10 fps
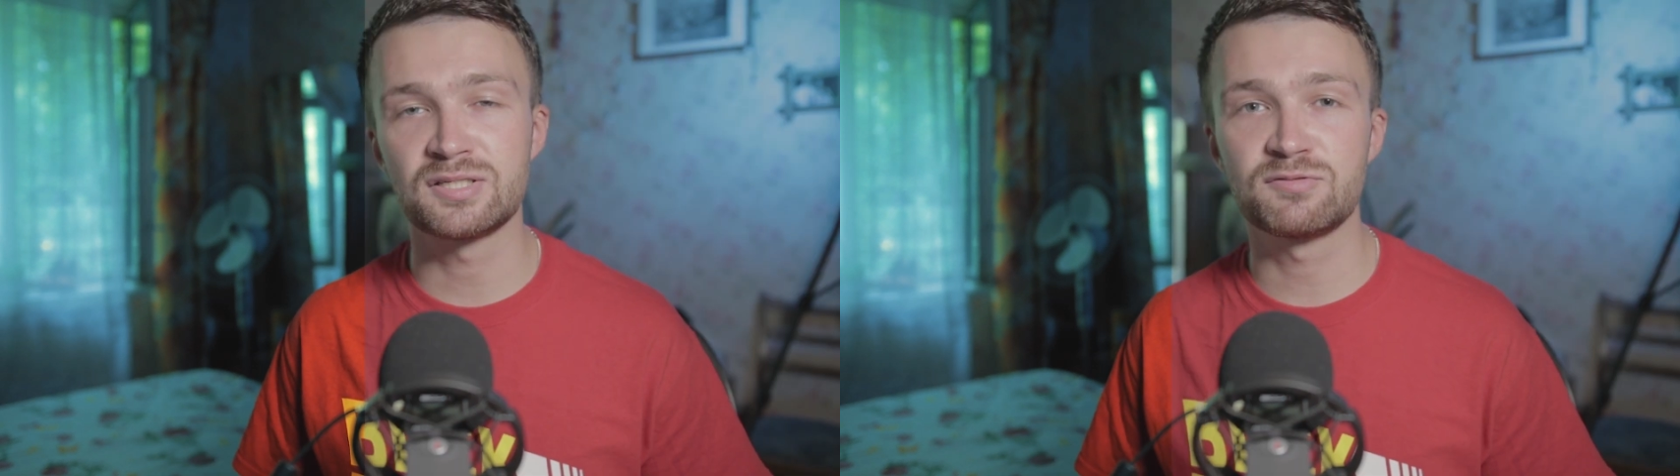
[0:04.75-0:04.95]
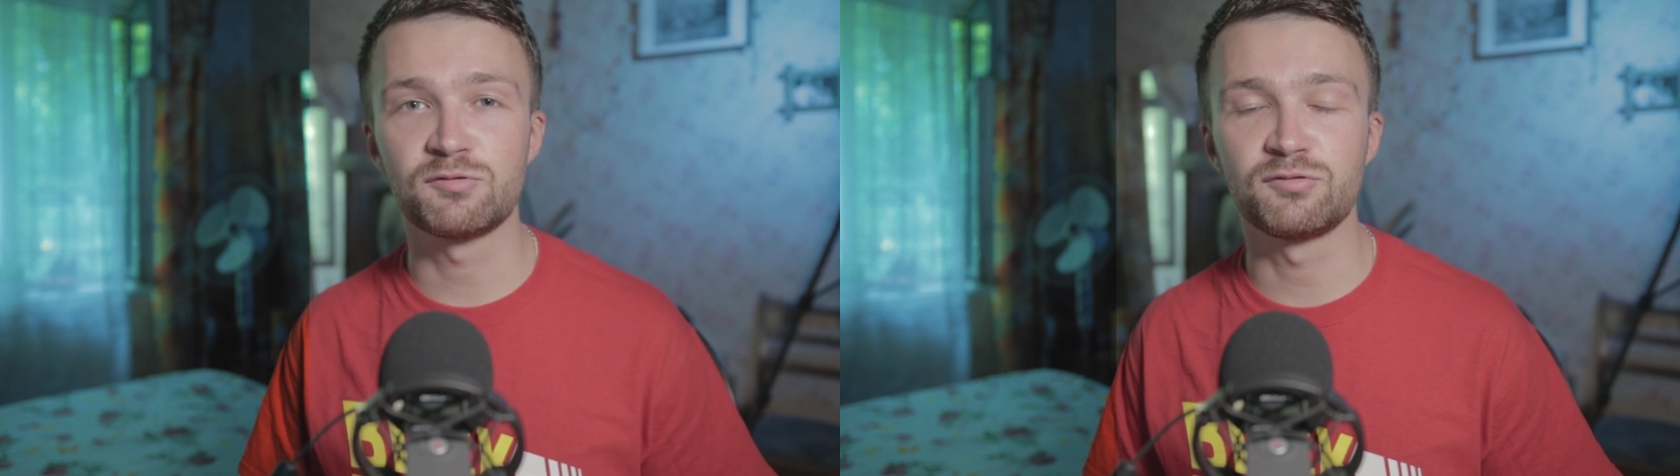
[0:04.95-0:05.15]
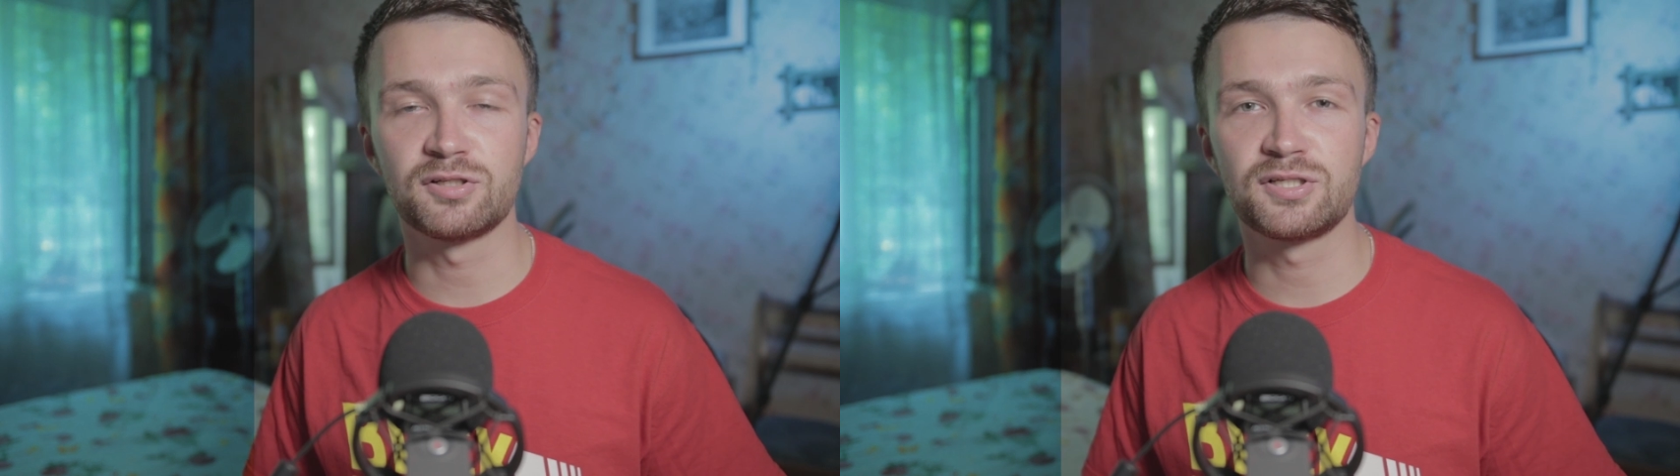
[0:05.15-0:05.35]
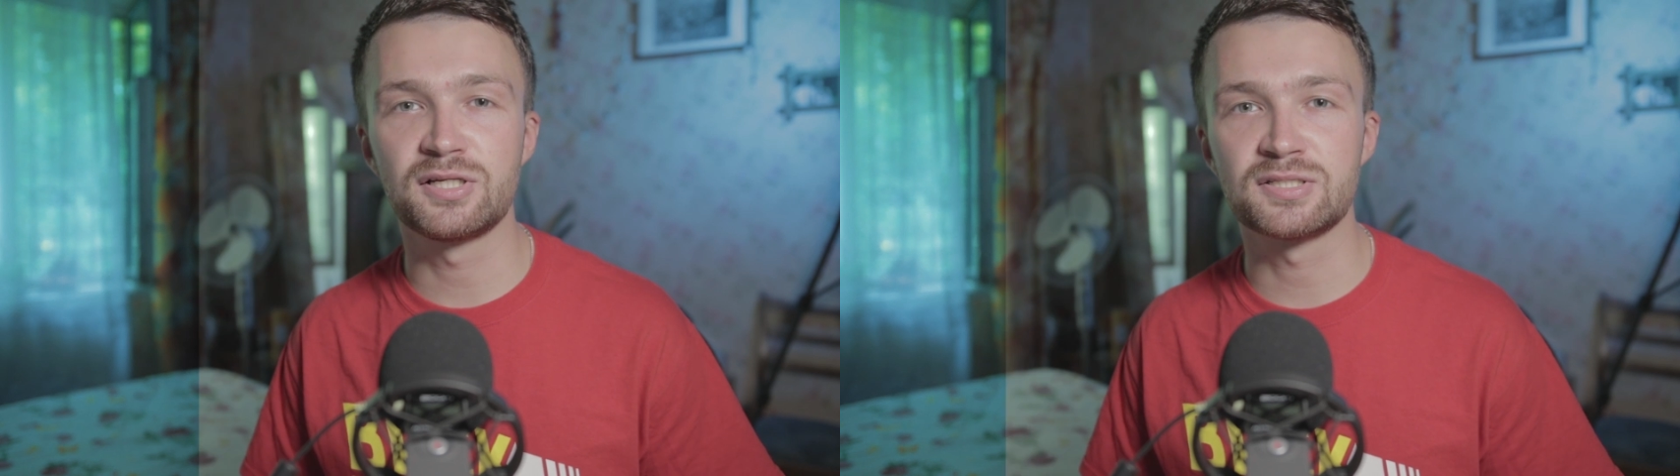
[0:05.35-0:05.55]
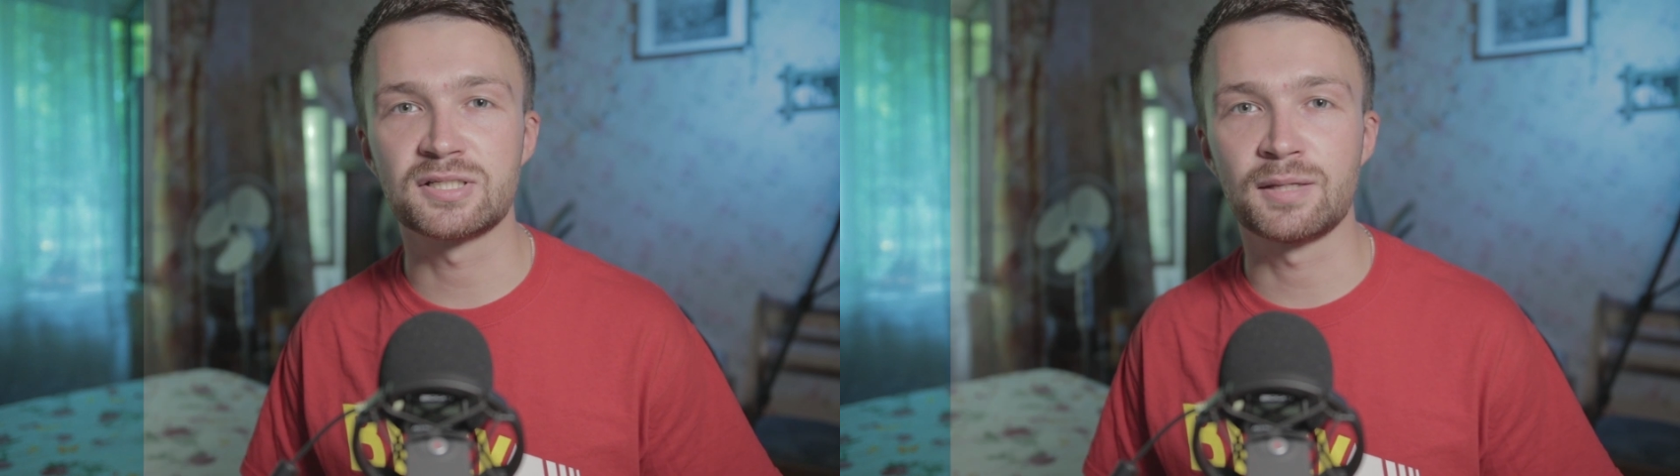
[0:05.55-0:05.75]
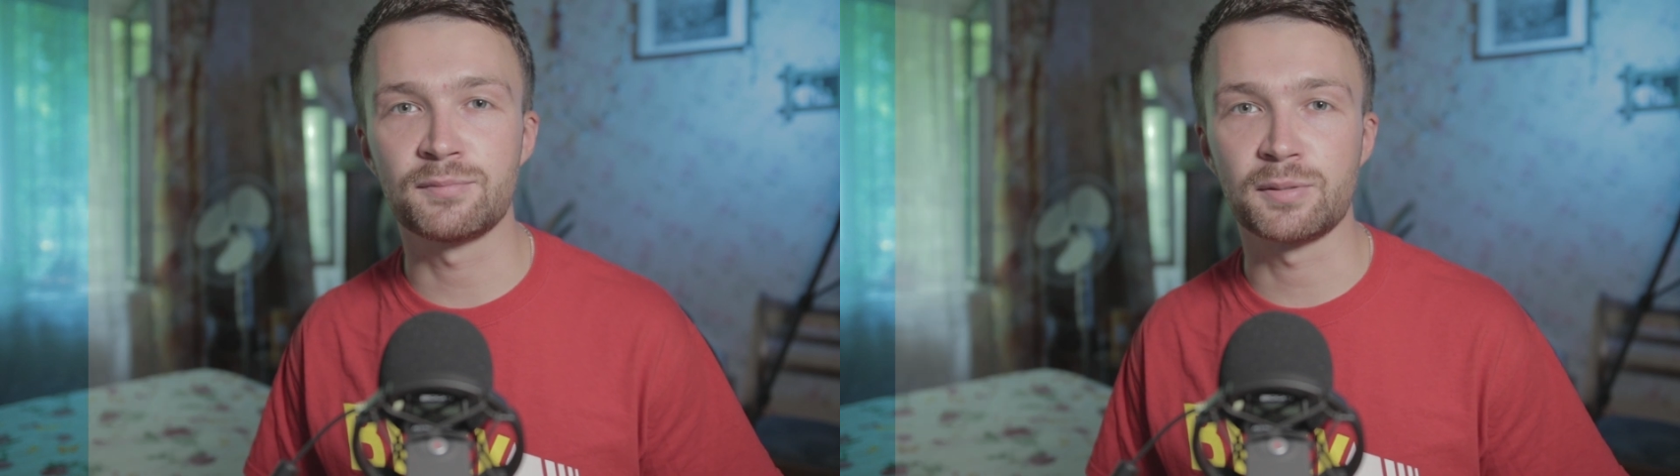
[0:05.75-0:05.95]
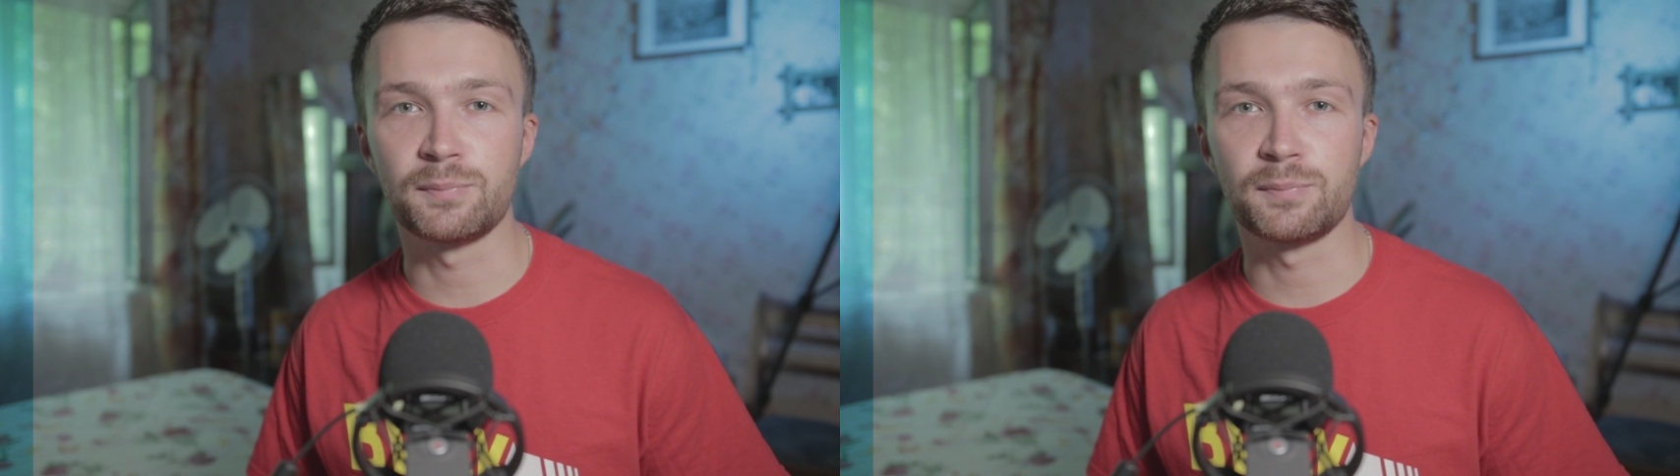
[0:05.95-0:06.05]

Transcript: Если вы владелец камеры